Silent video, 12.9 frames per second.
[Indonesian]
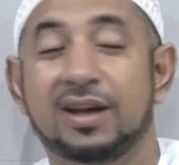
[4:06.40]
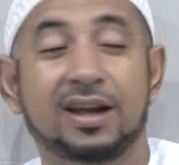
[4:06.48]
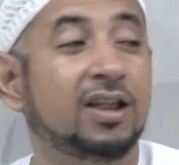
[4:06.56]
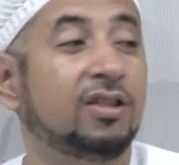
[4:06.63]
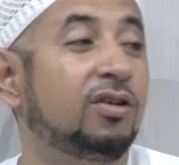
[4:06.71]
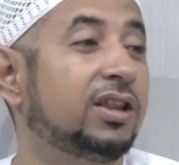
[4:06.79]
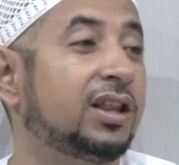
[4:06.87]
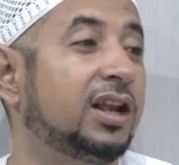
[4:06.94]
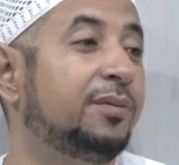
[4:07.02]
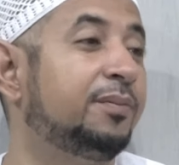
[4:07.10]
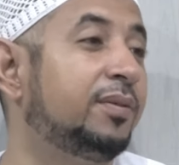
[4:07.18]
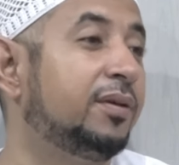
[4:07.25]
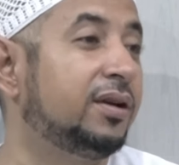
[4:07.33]
Karena itu kita
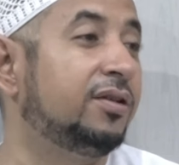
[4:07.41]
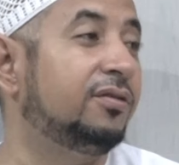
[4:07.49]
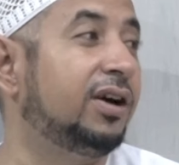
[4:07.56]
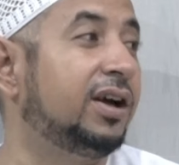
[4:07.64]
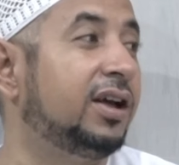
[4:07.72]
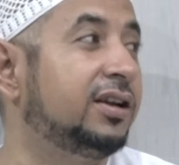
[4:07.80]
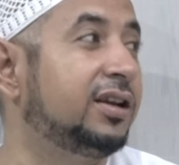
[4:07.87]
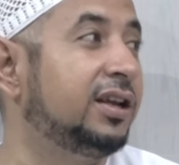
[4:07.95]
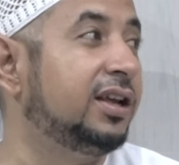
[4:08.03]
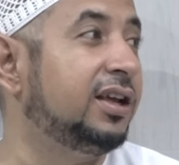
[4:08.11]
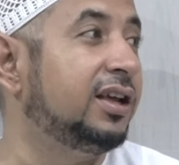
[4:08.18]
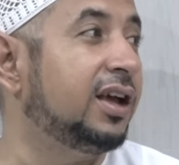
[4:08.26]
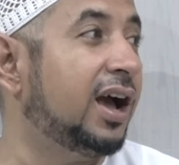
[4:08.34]
di,
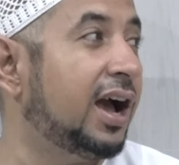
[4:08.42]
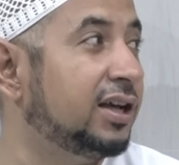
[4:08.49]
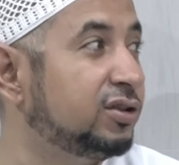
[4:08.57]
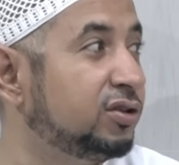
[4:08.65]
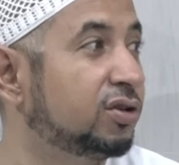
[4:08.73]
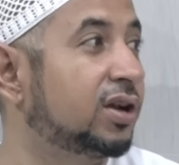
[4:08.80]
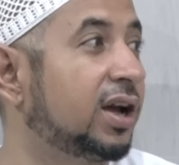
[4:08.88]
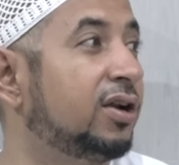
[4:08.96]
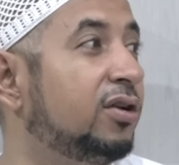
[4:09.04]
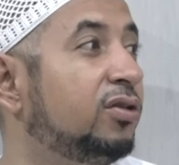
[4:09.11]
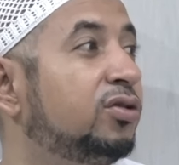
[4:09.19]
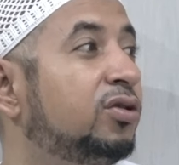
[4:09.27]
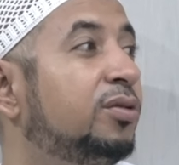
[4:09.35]

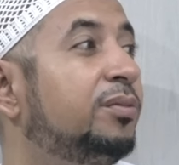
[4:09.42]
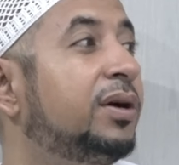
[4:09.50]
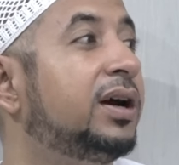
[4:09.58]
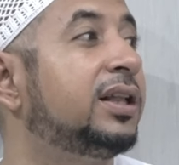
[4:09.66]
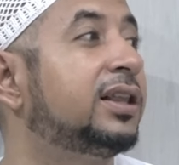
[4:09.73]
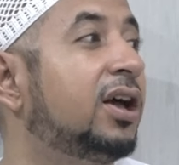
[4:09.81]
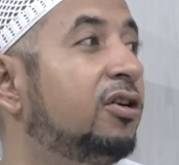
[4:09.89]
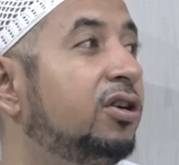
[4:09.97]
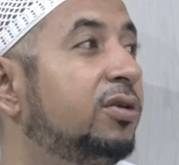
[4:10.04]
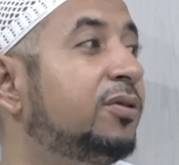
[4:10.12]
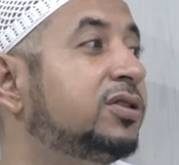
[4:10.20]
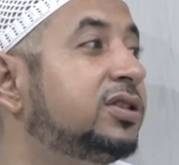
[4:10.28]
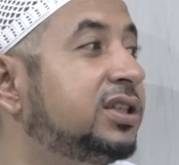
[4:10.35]
dianjurkan untuk
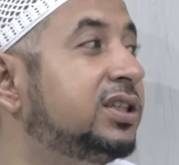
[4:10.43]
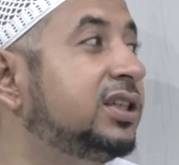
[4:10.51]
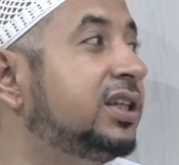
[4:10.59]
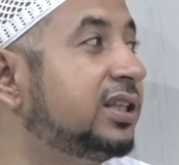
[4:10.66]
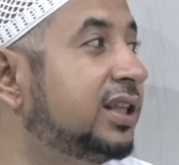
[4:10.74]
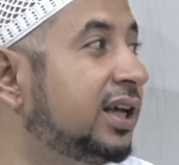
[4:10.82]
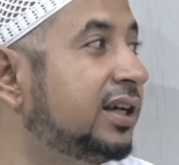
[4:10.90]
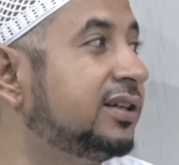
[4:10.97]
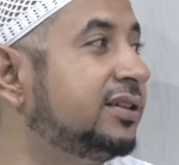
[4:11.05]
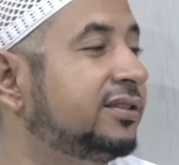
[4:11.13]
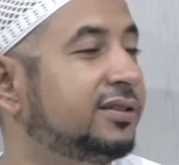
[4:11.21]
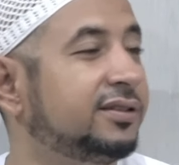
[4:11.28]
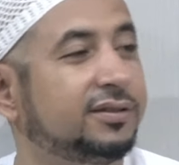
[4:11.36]
mengetahui posisi kita.
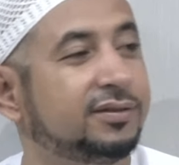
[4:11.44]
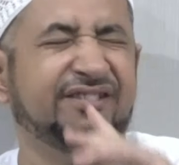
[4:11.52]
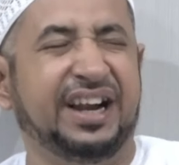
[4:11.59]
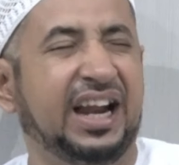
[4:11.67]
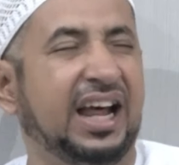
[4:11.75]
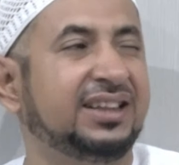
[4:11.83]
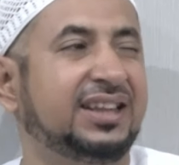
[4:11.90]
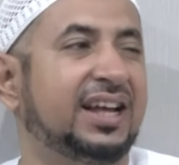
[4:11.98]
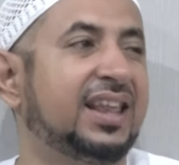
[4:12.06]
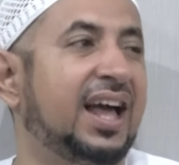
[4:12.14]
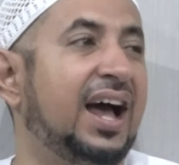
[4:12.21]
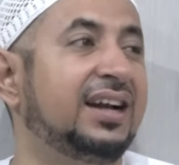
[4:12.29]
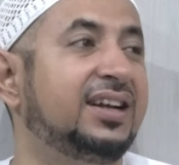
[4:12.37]
Wala
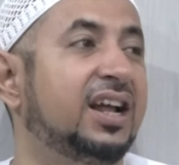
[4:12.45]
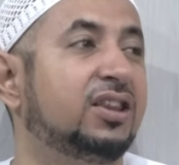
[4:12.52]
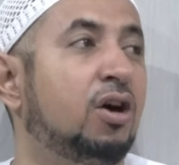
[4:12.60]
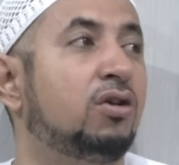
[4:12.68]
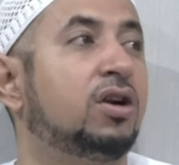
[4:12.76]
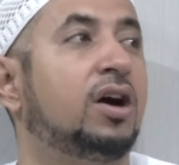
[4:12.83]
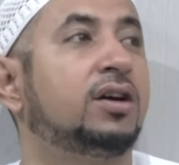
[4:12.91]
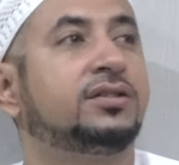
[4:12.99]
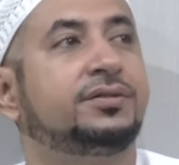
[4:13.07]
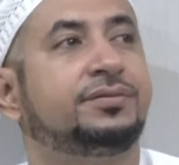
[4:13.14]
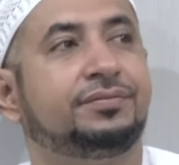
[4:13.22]
tata ada taurok.